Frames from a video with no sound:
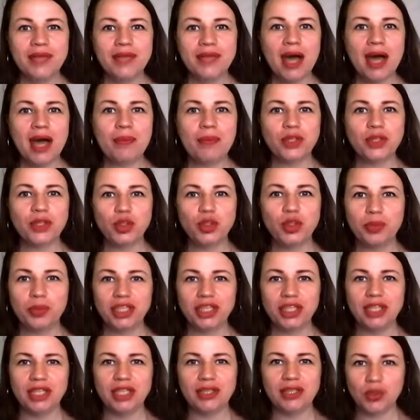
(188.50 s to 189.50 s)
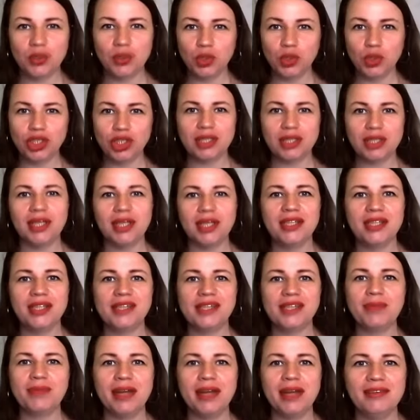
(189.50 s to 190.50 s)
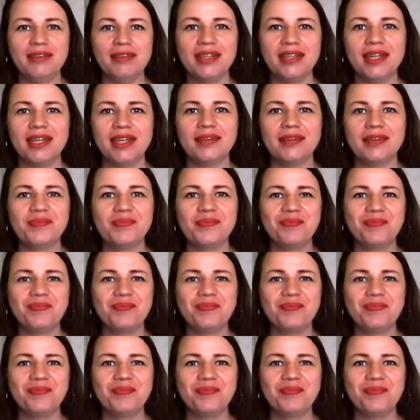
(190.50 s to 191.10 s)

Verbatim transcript: Да, прошу прощения, дочь, когда не справила угу. я.